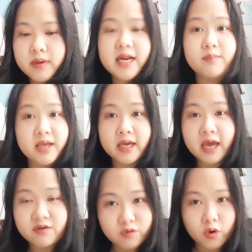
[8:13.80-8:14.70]
ไม่ได้มี
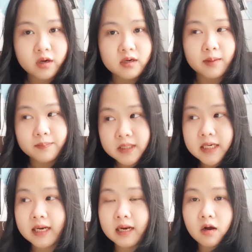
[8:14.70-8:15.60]
แค่ฝนกับ
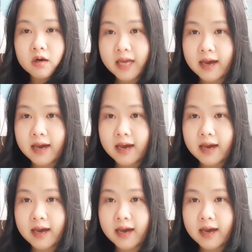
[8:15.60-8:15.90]
เพื่อนแล้วก็